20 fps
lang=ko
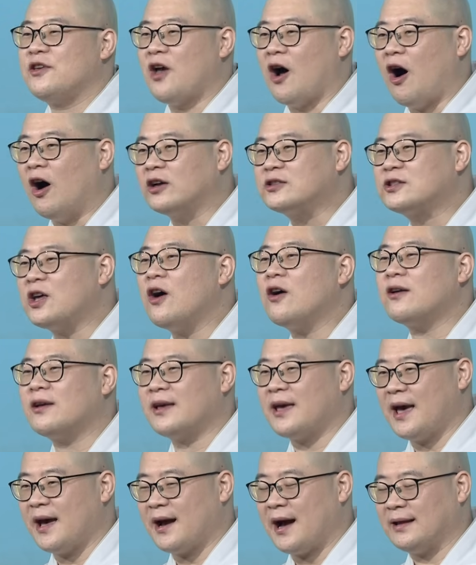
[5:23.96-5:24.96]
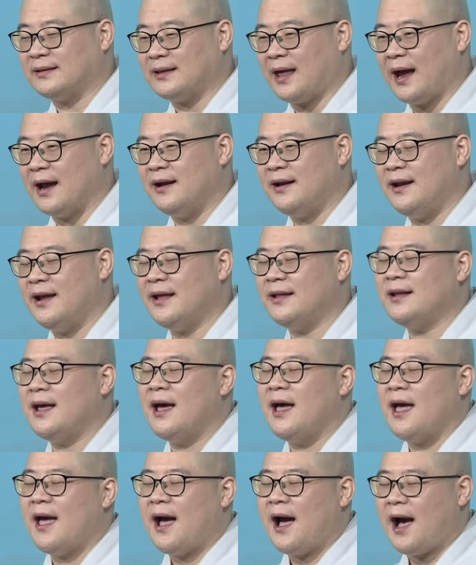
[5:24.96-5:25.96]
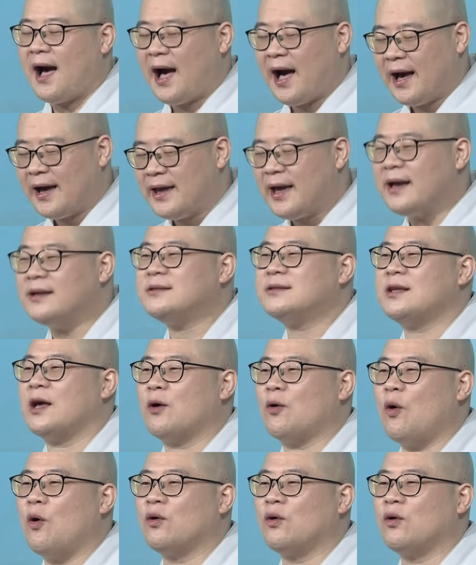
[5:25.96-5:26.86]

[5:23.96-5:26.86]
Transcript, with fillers: 여섯 개가 달린 하얀색